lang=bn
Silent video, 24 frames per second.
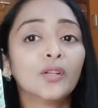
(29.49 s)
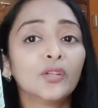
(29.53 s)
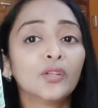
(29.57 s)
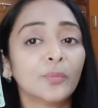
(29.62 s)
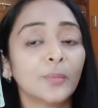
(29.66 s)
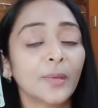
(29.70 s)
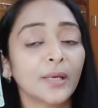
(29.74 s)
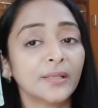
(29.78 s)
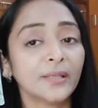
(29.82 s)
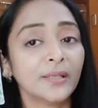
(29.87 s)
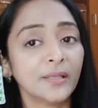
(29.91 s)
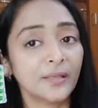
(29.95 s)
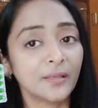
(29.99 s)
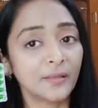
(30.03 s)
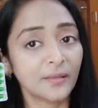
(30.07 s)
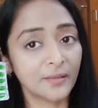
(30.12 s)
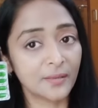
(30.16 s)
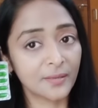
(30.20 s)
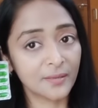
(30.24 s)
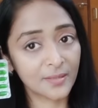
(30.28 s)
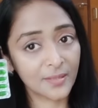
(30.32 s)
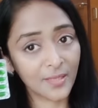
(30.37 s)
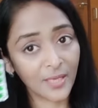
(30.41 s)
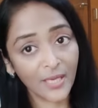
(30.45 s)
তোমাদের
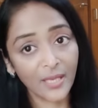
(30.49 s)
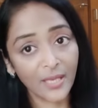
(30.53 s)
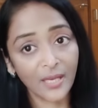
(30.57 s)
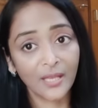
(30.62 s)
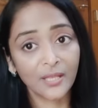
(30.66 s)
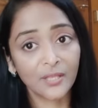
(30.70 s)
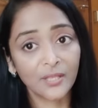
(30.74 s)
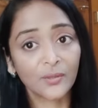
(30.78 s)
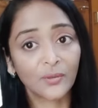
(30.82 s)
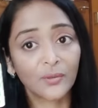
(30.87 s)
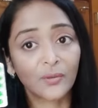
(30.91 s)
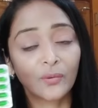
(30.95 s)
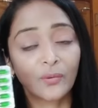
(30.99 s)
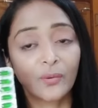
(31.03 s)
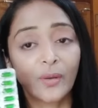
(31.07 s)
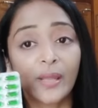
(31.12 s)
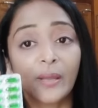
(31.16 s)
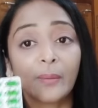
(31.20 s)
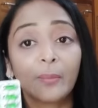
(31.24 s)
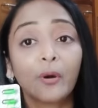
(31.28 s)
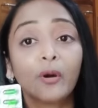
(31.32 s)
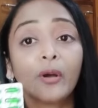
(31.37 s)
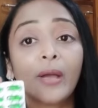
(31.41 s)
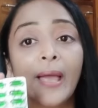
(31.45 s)
স্কিনের জন্য
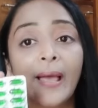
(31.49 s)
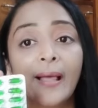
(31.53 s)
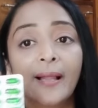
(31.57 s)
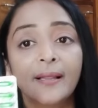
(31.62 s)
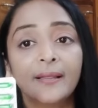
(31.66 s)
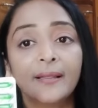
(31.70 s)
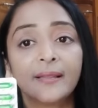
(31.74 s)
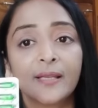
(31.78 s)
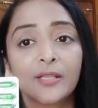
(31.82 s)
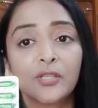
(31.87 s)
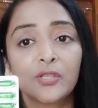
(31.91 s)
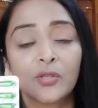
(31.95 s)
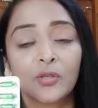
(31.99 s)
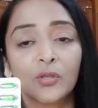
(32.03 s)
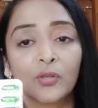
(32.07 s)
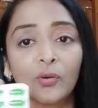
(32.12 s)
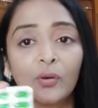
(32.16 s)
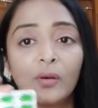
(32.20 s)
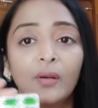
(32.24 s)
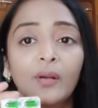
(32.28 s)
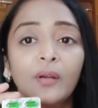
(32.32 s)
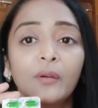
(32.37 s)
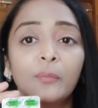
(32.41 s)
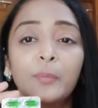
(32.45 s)
এবং হেলথের জন্য
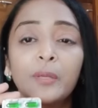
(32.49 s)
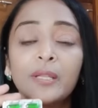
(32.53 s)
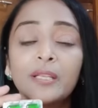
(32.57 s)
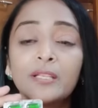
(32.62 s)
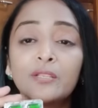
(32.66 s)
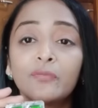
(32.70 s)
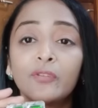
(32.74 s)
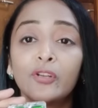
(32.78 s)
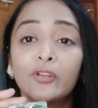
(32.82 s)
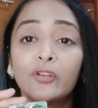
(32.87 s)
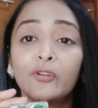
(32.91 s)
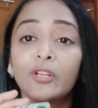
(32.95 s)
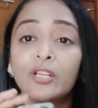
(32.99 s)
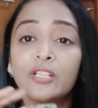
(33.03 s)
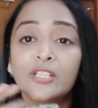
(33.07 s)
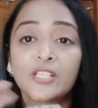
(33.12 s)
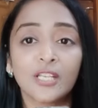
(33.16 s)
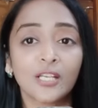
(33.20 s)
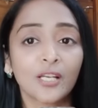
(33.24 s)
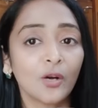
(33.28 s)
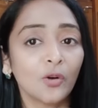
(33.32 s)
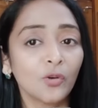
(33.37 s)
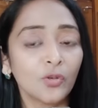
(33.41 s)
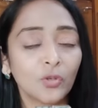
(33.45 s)
প্লিজ ভিডিওটা
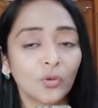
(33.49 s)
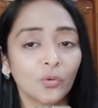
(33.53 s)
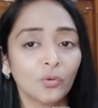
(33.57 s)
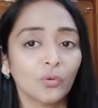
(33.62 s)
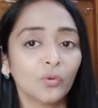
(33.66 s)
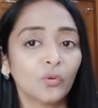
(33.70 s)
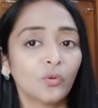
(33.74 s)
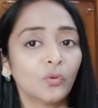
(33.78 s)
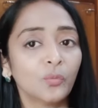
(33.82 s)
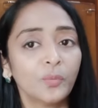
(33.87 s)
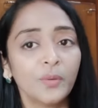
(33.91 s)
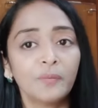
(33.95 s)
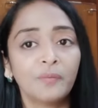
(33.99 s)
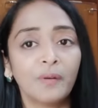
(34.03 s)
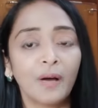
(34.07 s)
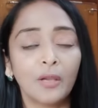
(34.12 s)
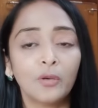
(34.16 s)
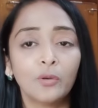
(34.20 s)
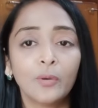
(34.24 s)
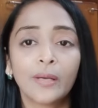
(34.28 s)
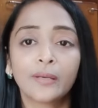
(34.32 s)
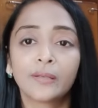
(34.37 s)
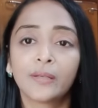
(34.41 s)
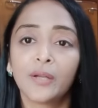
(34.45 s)
চেক আউট করো খুবই
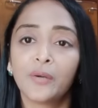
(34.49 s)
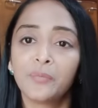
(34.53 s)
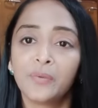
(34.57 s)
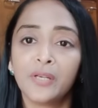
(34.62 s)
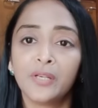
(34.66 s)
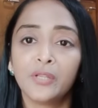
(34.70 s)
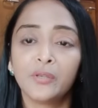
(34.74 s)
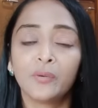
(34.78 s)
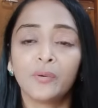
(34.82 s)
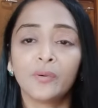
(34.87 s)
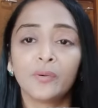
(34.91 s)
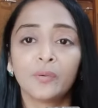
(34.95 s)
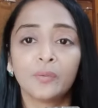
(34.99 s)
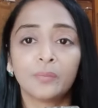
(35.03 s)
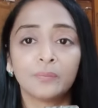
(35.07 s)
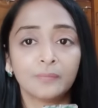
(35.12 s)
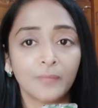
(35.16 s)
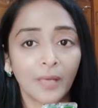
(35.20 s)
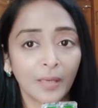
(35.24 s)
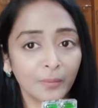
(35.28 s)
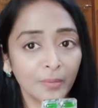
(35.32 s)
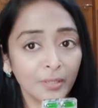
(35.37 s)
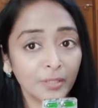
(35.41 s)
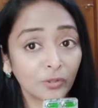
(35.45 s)
ভালো একটা ভিডিও
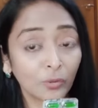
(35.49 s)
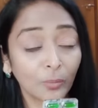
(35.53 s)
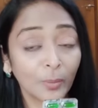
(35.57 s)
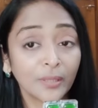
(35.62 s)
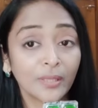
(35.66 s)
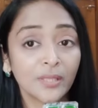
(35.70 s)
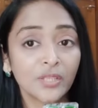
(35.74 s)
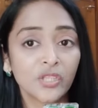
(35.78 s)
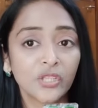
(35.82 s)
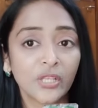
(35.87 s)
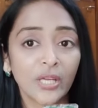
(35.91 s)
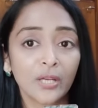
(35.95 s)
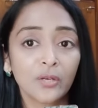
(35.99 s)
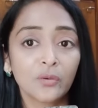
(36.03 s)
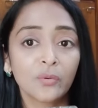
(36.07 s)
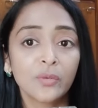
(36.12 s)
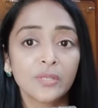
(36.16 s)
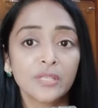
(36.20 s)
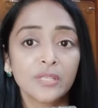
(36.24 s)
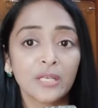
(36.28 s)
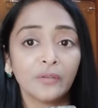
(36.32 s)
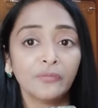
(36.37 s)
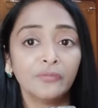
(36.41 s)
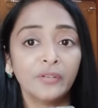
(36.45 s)
আমি তোমাদের শেয়ার
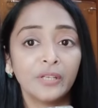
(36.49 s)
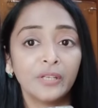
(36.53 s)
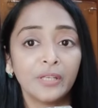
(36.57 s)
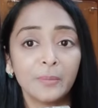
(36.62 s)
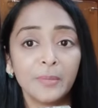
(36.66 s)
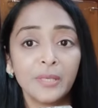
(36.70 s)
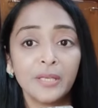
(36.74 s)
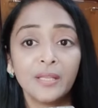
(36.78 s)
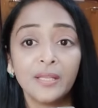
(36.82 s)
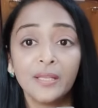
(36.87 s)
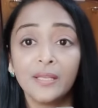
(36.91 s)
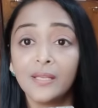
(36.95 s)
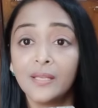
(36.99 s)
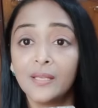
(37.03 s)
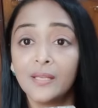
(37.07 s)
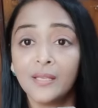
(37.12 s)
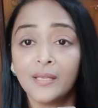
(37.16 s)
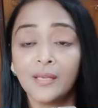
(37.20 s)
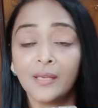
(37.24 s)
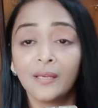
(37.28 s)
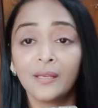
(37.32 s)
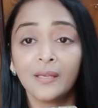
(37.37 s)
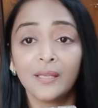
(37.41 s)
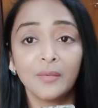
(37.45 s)
করেছিলাম ভিটামিন ই e
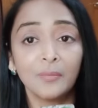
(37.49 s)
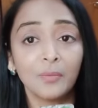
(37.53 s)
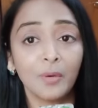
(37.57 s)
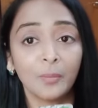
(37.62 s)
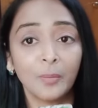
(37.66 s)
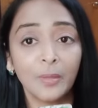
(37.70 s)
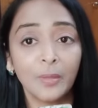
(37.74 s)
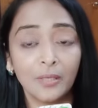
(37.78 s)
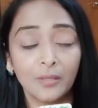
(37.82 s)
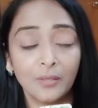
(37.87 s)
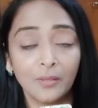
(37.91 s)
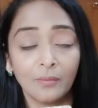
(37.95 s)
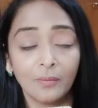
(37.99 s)
নিয়ে কিভাবে